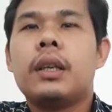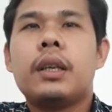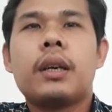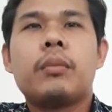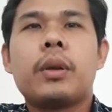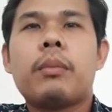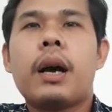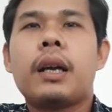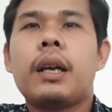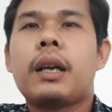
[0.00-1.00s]
dengan
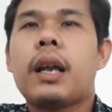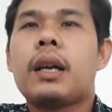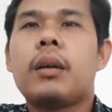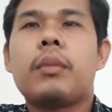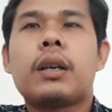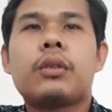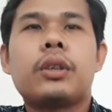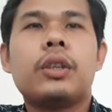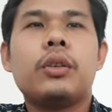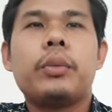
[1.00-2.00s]
berbagai ragam
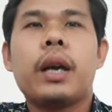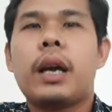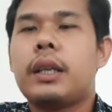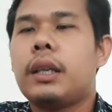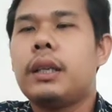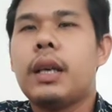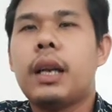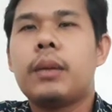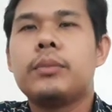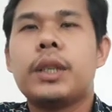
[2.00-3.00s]
makhluk hidup yang ada di
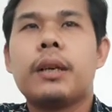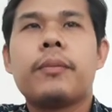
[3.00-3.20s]
dalamnya.